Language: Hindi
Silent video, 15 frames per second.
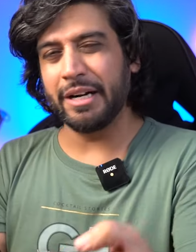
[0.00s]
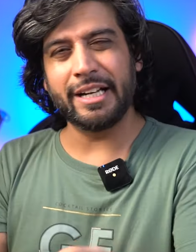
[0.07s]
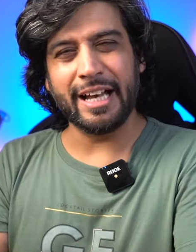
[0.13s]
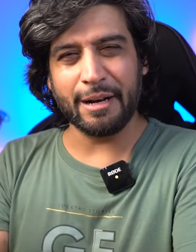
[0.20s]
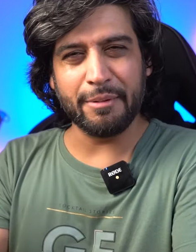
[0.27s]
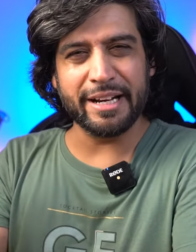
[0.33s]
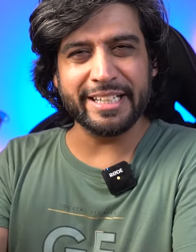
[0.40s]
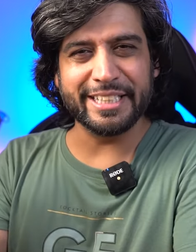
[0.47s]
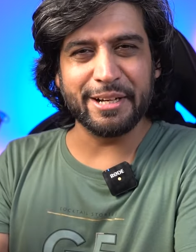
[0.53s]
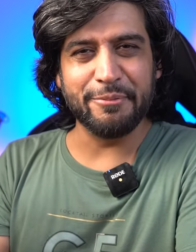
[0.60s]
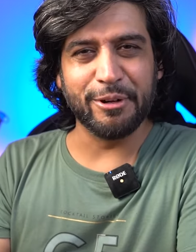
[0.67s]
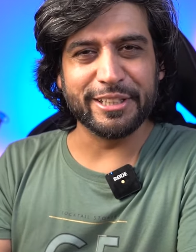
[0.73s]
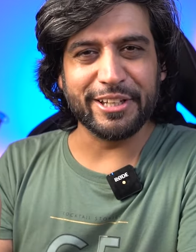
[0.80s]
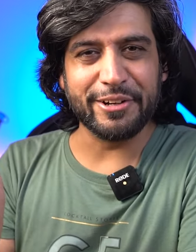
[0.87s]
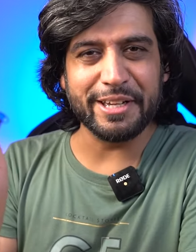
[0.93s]
बट हर बार की तरफ
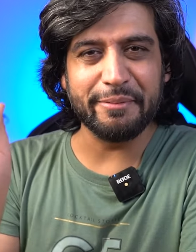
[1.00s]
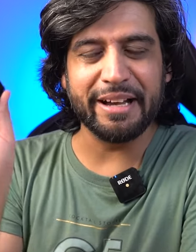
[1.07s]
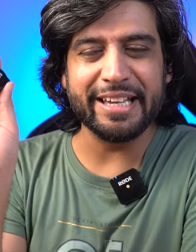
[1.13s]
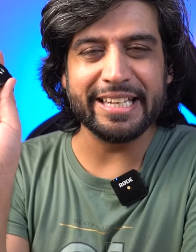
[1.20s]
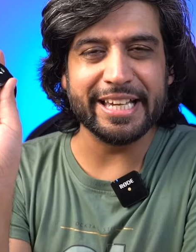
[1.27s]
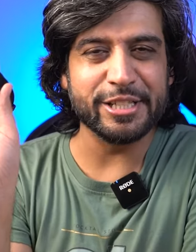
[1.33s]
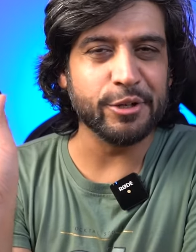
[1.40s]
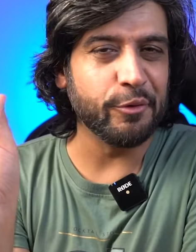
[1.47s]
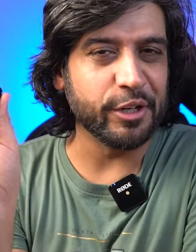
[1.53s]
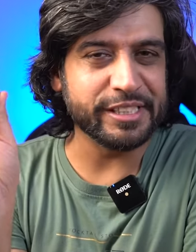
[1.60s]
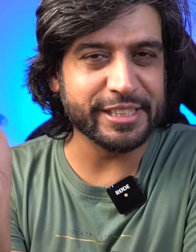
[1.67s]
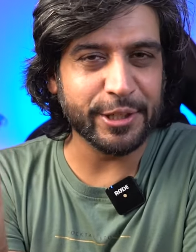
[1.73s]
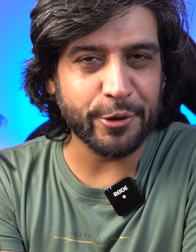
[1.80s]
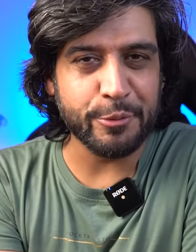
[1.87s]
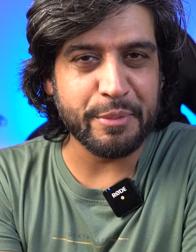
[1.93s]
बोलता हूँ कि भाई ये जो
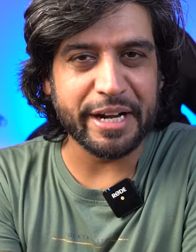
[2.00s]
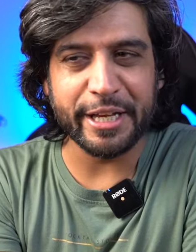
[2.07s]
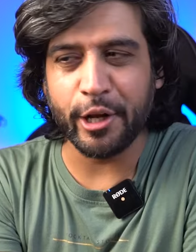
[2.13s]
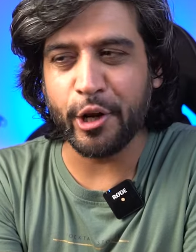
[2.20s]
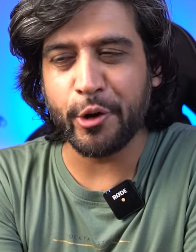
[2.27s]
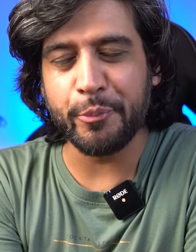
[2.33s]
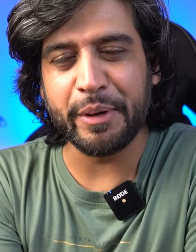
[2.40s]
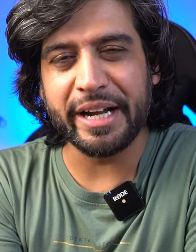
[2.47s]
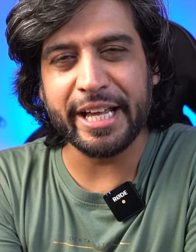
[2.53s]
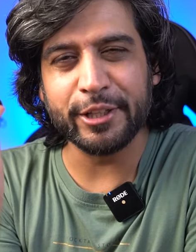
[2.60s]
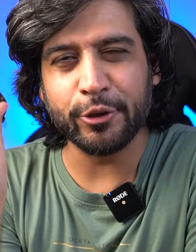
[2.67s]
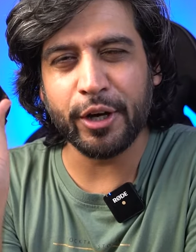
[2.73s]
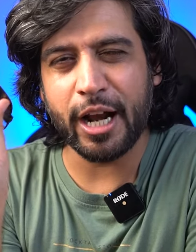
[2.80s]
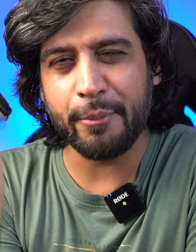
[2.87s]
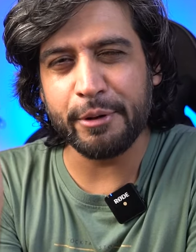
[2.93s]
वॉचेज है कोई मेडिकल इक्विपमेंट नहीं है
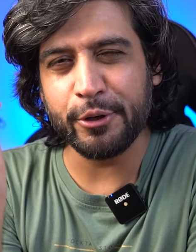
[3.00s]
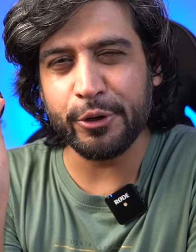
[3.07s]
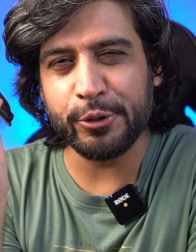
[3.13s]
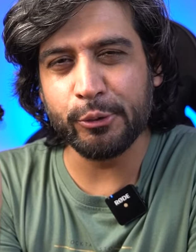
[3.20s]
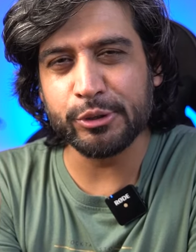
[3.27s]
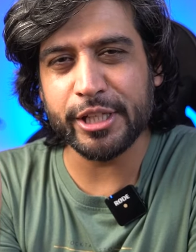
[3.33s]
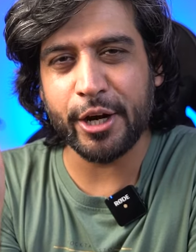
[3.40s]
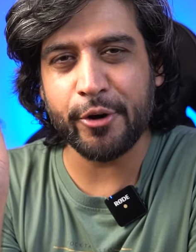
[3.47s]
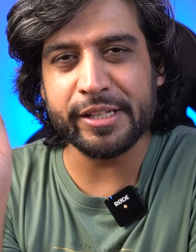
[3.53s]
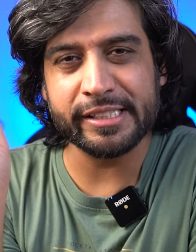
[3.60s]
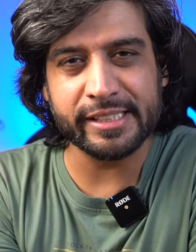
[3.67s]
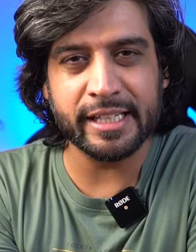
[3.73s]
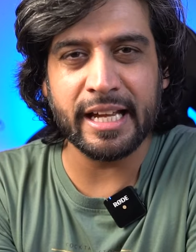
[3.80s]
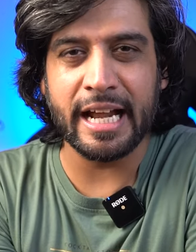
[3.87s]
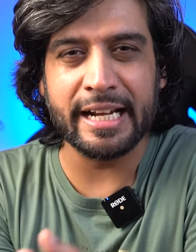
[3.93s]
तो अगर आप इनको यूज करो
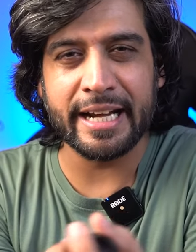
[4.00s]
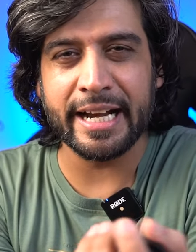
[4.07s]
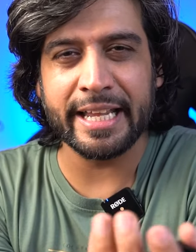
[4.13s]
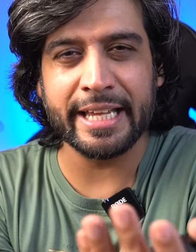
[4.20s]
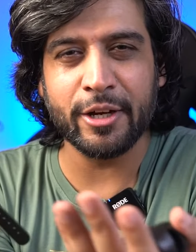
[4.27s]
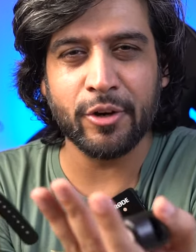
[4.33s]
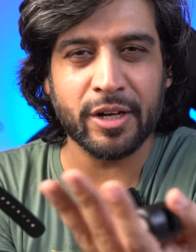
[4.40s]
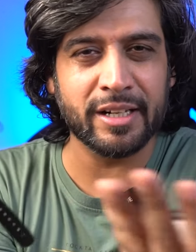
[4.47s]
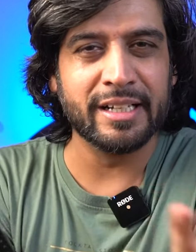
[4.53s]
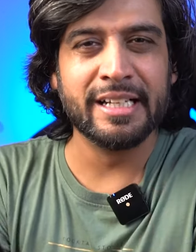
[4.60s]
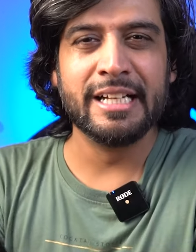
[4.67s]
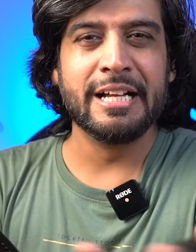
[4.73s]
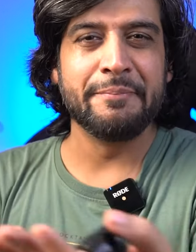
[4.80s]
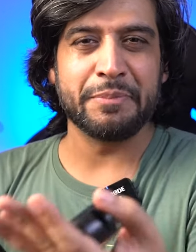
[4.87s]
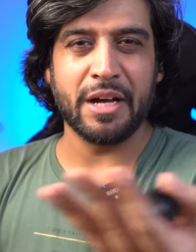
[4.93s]
जैसे हेल्थ ट्रैकिंग स्लीपिंग और
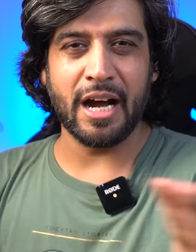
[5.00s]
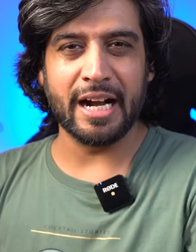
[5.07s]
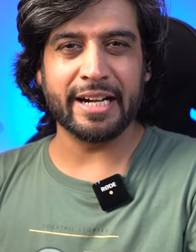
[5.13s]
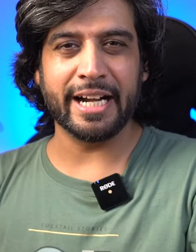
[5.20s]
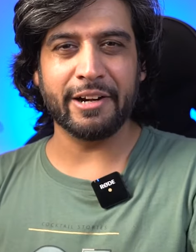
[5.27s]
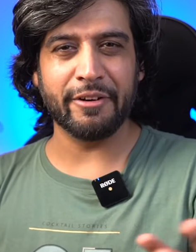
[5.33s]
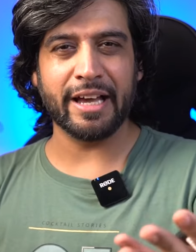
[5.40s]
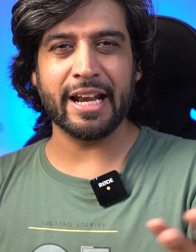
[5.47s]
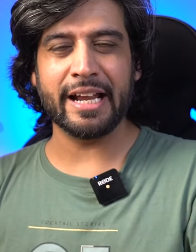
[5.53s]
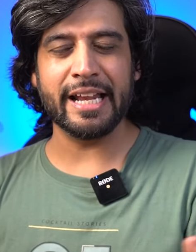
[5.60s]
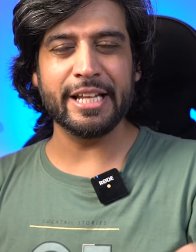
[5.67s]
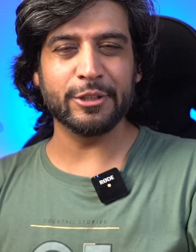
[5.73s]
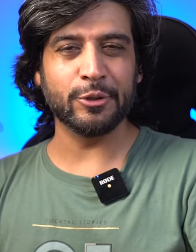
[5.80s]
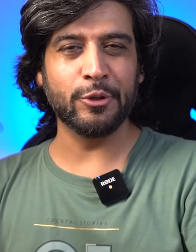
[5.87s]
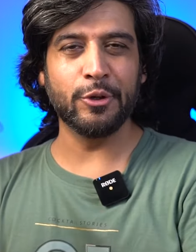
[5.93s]
हार्ट रेट वगैरह के
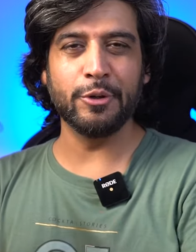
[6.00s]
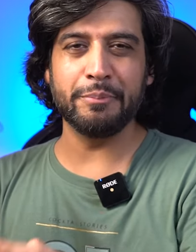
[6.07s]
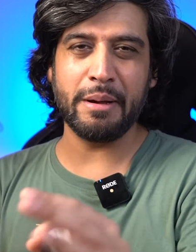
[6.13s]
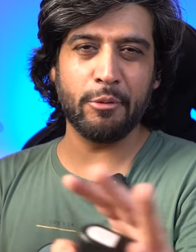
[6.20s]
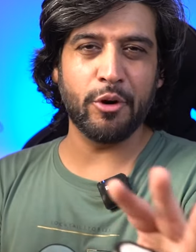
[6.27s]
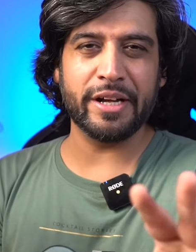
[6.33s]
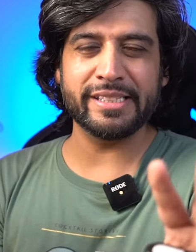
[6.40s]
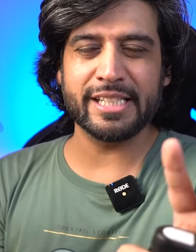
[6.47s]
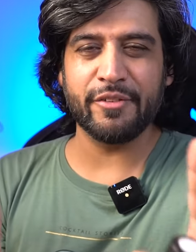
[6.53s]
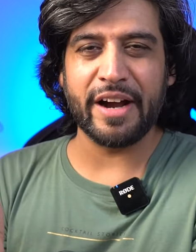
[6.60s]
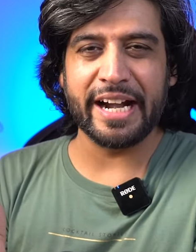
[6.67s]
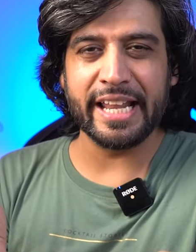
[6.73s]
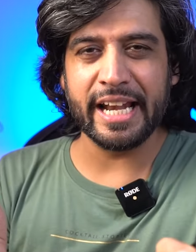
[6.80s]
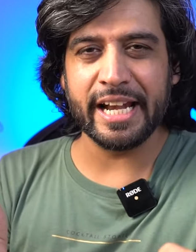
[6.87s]
लिए तो मैं बोलूँगा कि सिर्फ आइडिया